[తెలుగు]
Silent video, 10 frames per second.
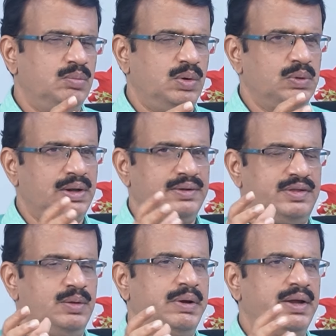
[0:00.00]
మామూలుగా
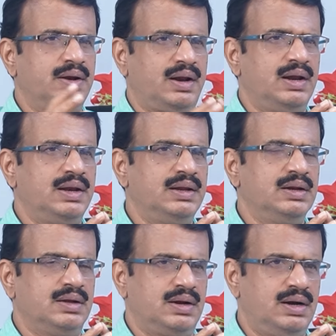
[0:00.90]
సిబిఐని రాలే
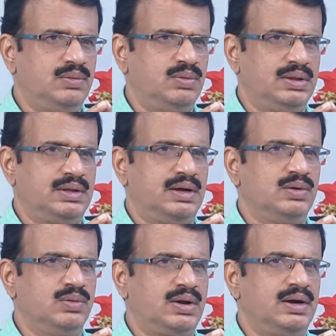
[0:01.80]
రానివ్వలేదు
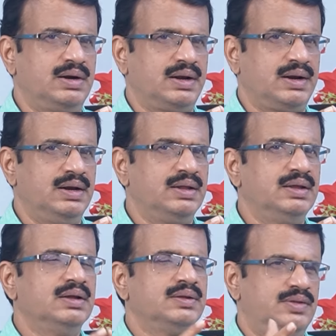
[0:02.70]
కర్నూలుకి అంటారు కానీ
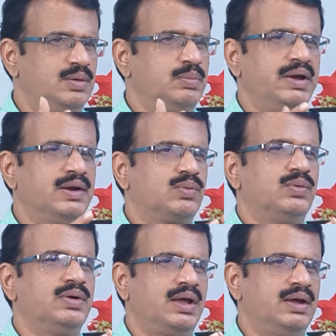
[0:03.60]
సిబిఐ
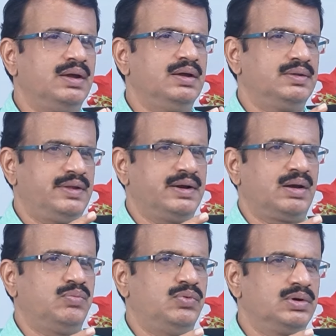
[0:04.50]
అనుకుంటే
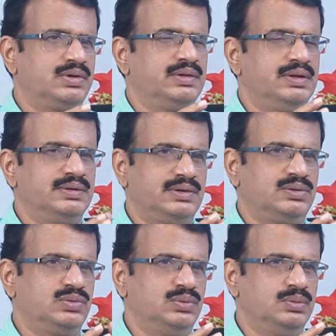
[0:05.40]
సెంట్రల్ ఫోర్స్ని
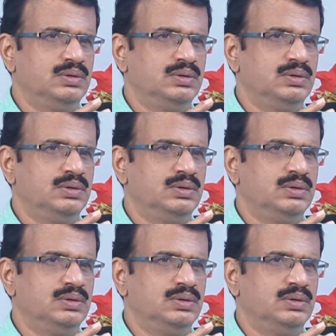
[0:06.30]
దించవచ్చు